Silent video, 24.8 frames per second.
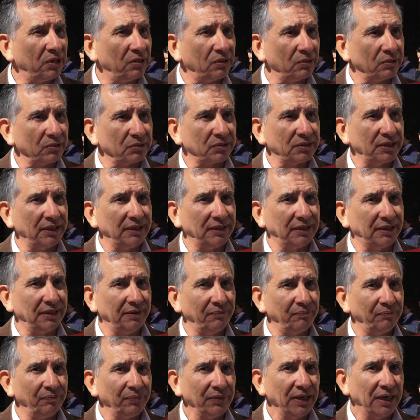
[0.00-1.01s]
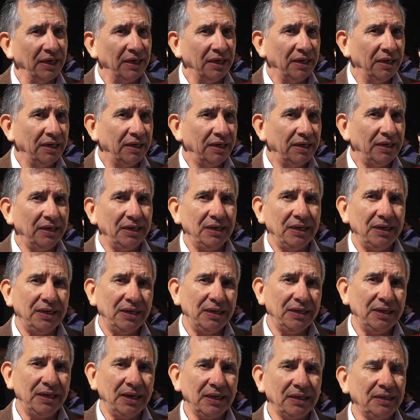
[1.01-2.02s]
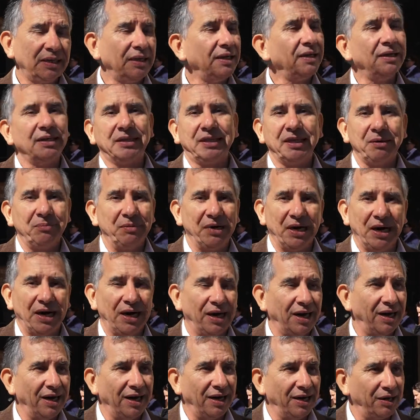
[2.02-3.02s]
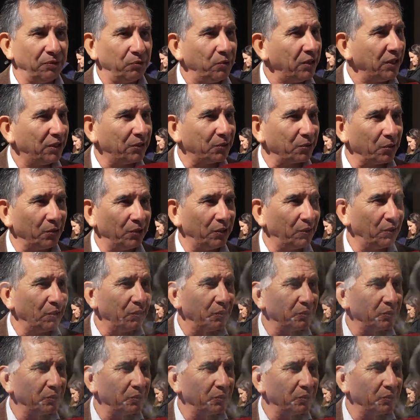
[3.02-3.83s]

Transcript: de los docentes. y, este es el tema nuestro de los